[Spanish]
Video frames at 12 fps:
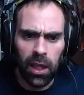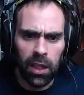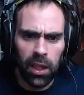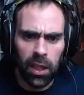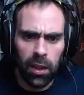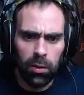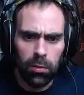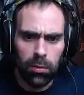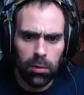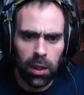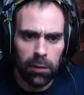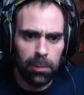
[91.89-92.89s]
aquí hay
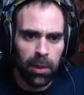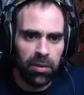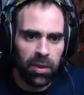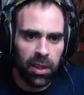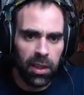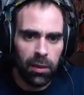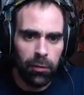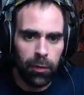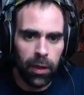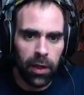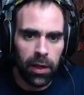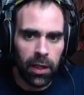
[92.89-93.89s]
una especie de
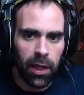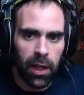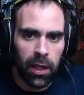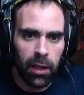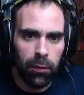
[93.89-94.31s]
Ferrari,